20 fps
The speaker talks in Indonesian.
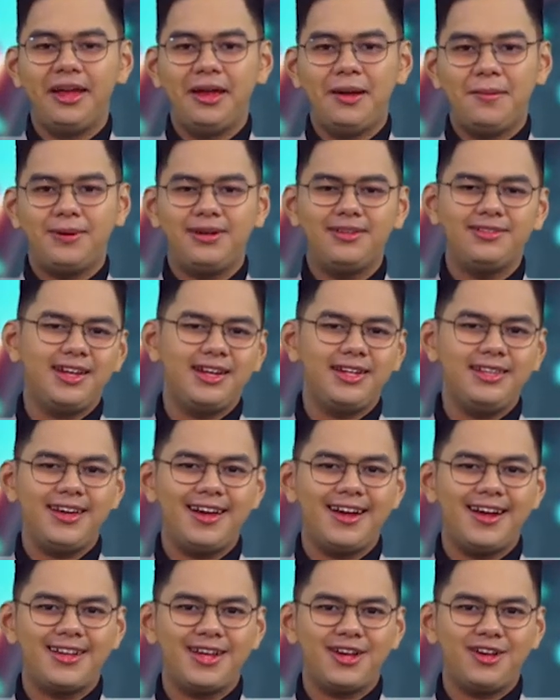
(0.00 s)
Pasalnya
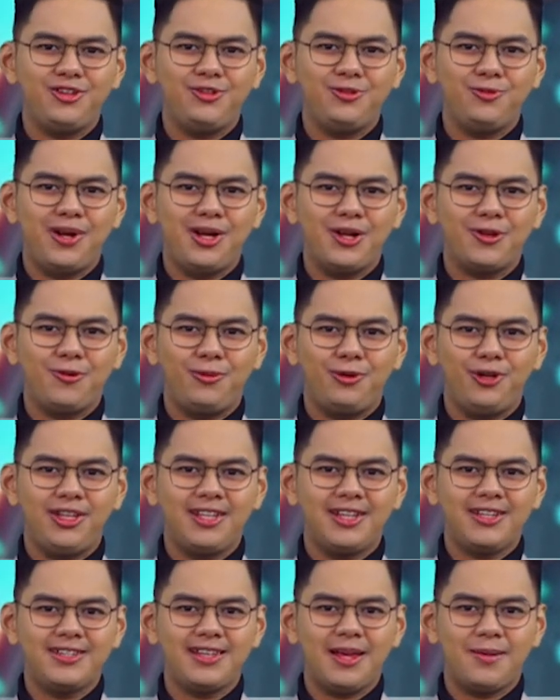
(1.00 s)
harga kejual
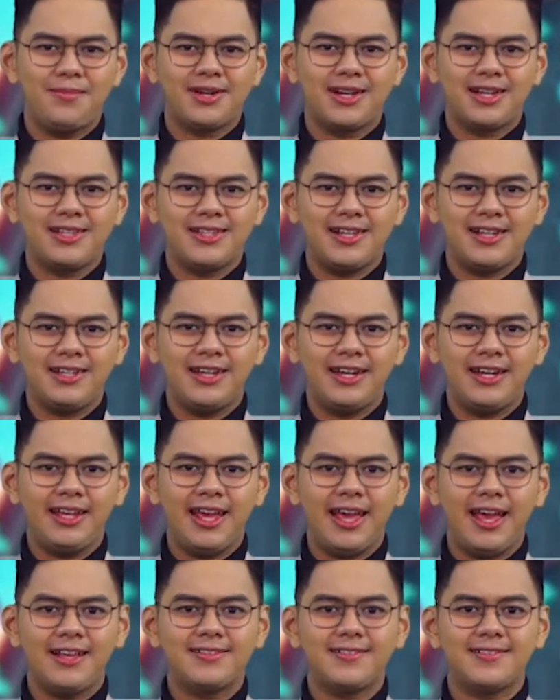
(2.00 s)
komoditas yang berasal dari
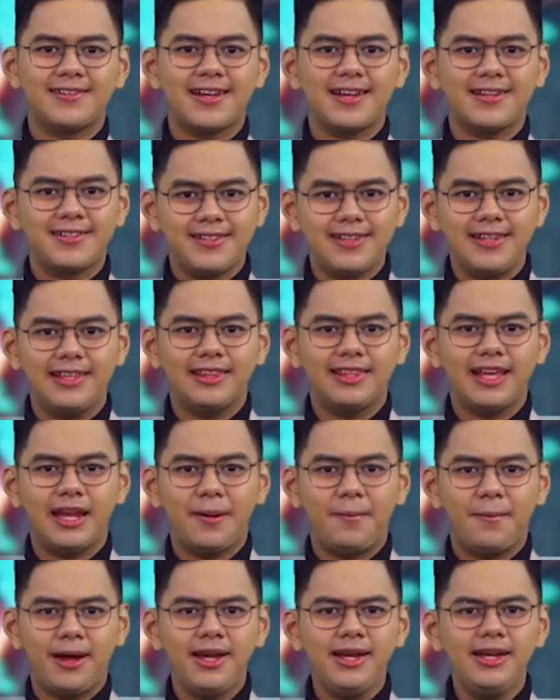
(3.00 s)
ekstraksi
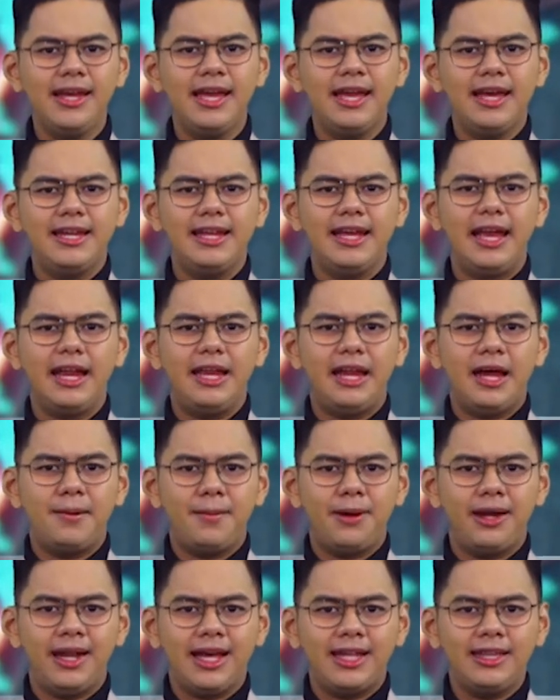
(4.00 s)
tanaman dengan nama
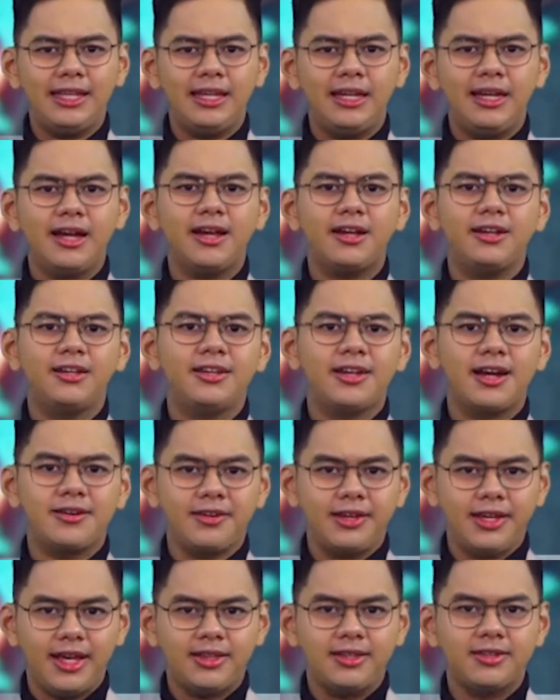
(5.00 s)
latin
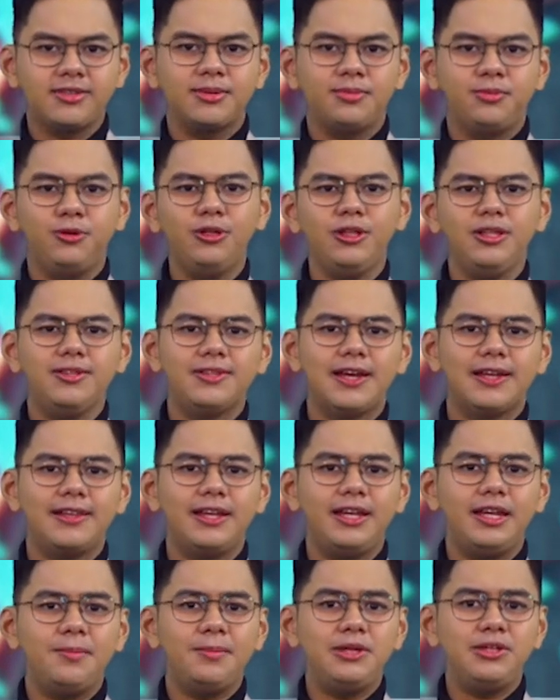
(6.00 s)
Ancaria tersebut saat
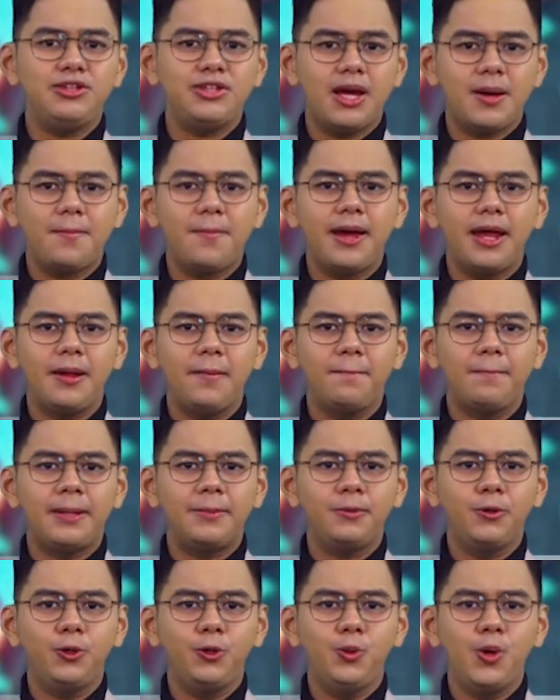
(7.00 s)
ini mencapai
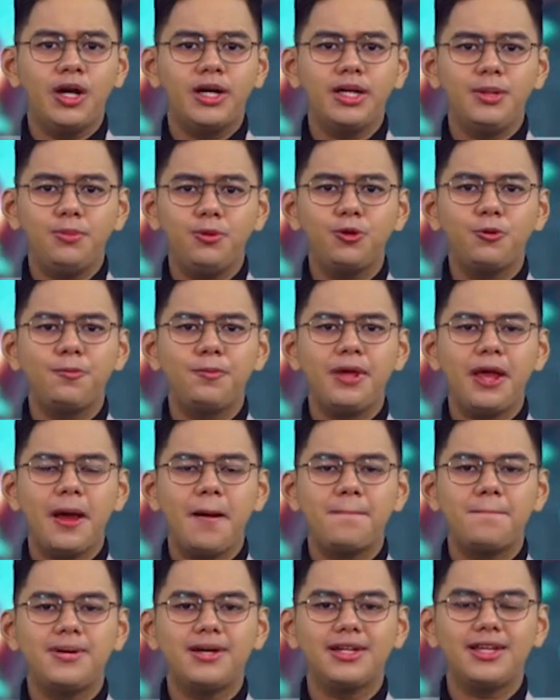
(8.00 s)
Rp42.000
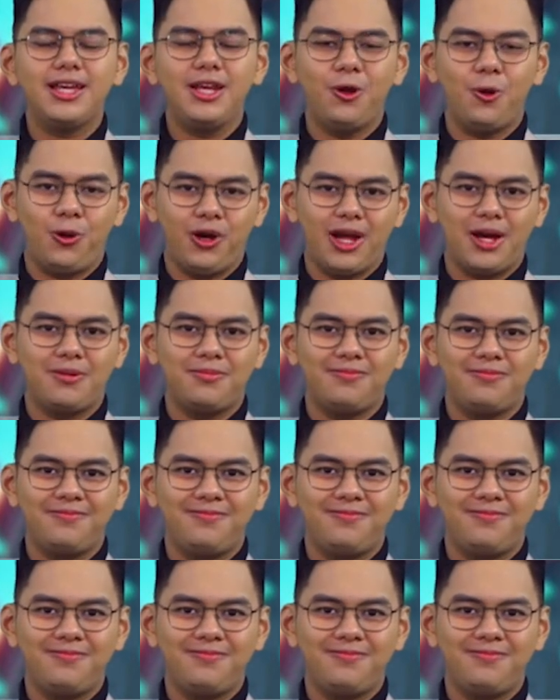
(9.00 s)
per kilogram.